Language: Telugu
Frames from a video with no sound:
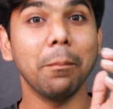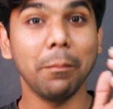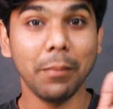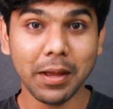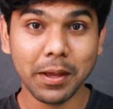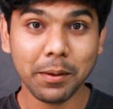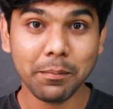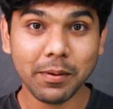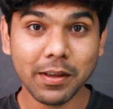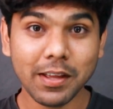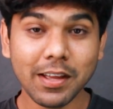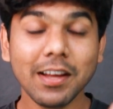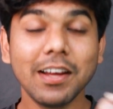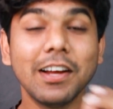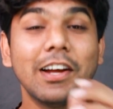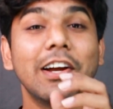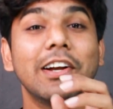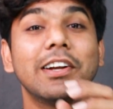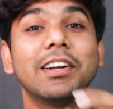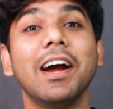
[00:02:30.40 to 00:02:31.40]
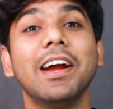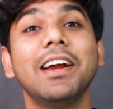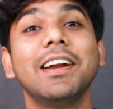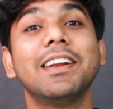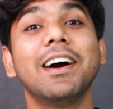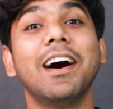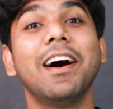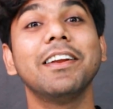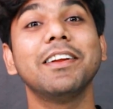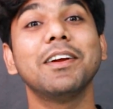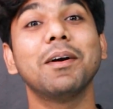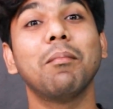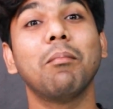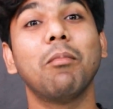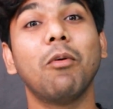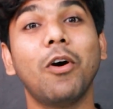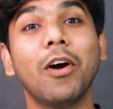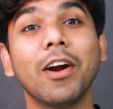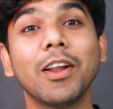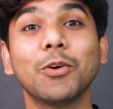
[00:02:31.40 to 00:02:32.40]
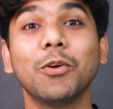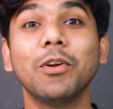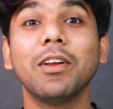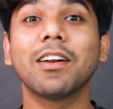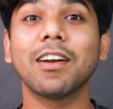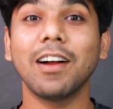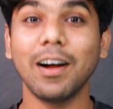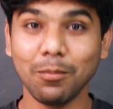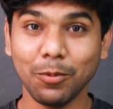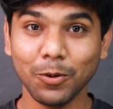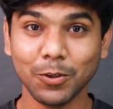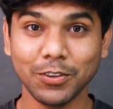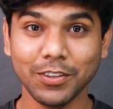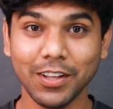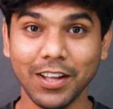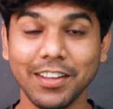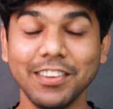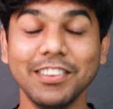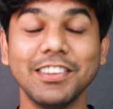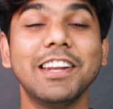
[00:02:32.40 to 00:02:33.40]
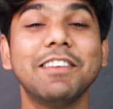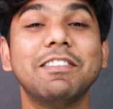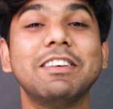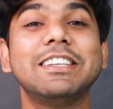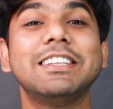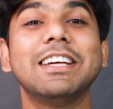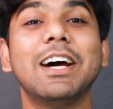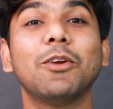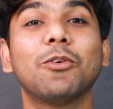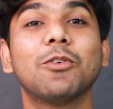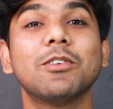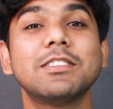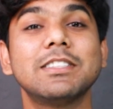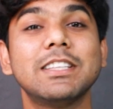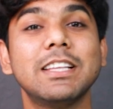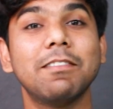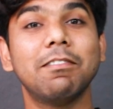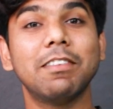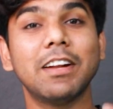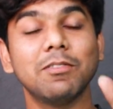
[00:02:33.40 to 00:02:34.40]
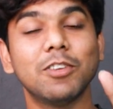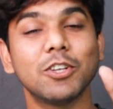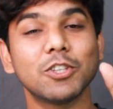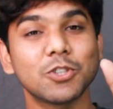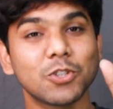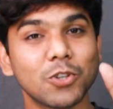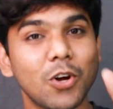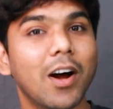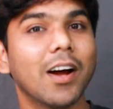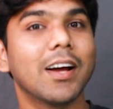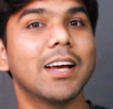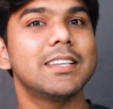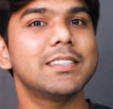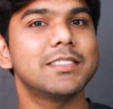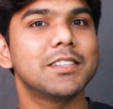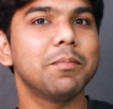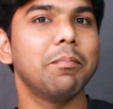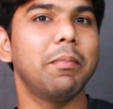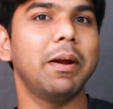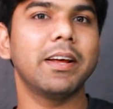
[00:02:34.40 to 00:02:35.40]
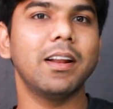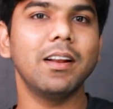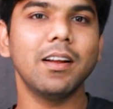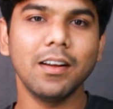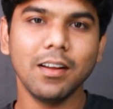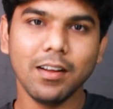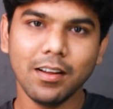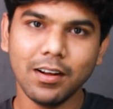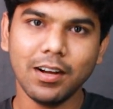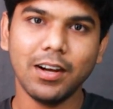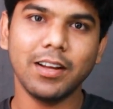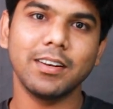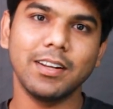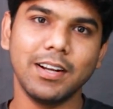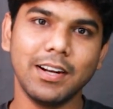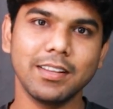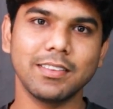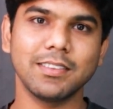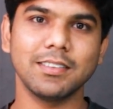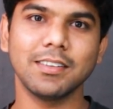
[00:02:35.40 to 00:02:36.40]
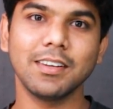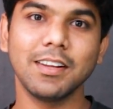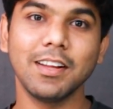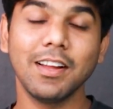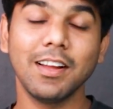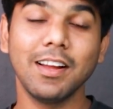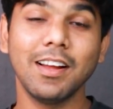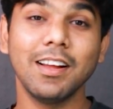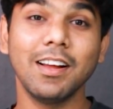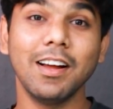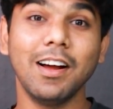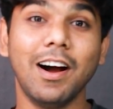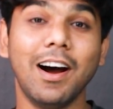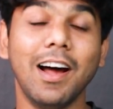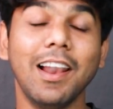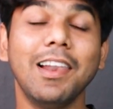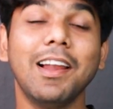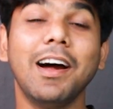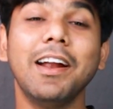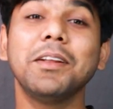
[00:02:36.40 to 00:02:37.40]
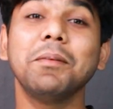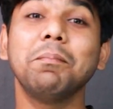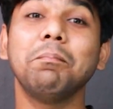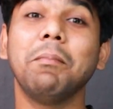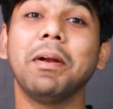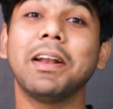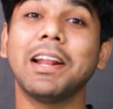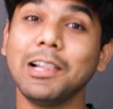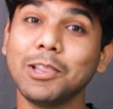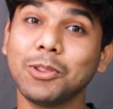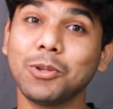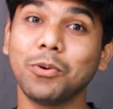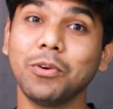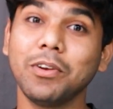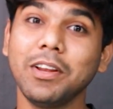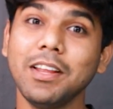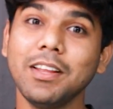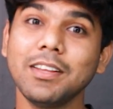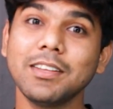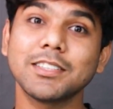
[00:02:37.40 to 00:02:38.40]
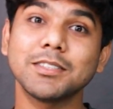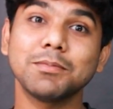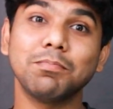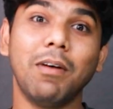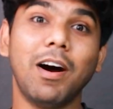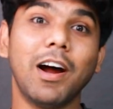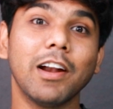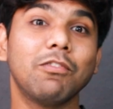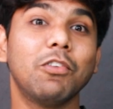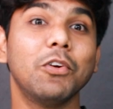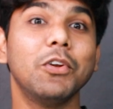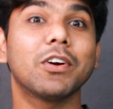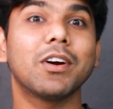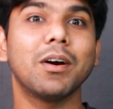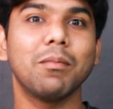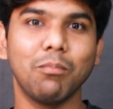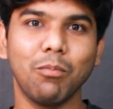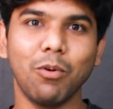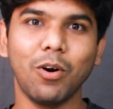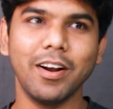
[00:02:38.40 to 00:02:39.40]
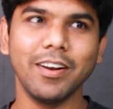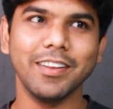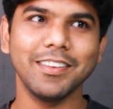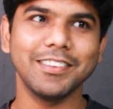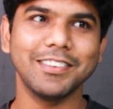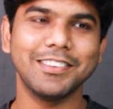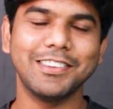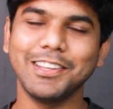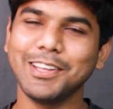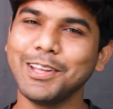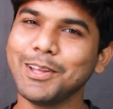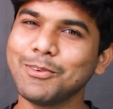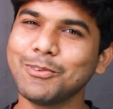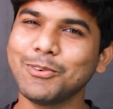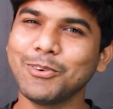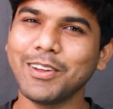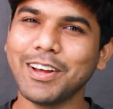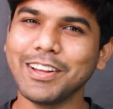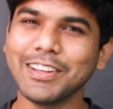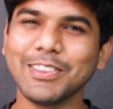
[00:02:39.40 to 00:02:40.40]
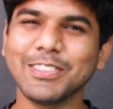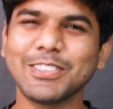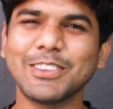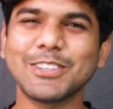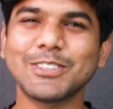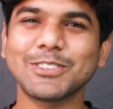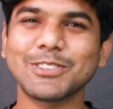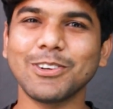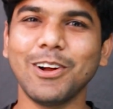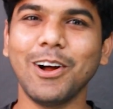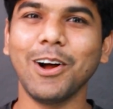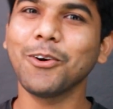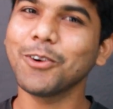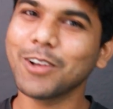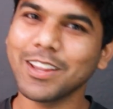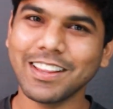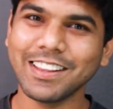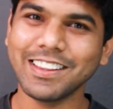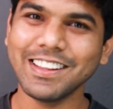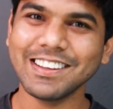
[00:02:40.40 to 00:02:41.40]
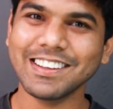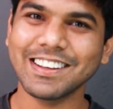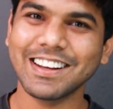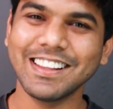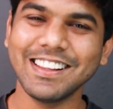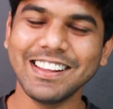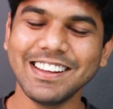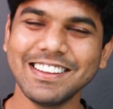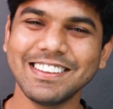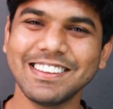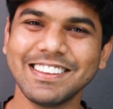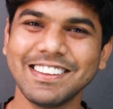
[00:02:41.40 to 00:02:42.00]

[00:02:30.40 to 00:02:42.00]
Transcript: మేబీ టైటానియం బాడీతో రాబోతున్నాయి దీని విషయానికి వస్తే వన్ ఆఫ్ ద స్ట్రాంగెస్ట్ మెటల్ అన్ అర్త్ అలాంటి మెటల్తోని స్మార్ట్ ఫోన్ యొక్క బాడీ దేవుడా ఎంత స్ట్రాంగ్ ఉంటుంది అది కదా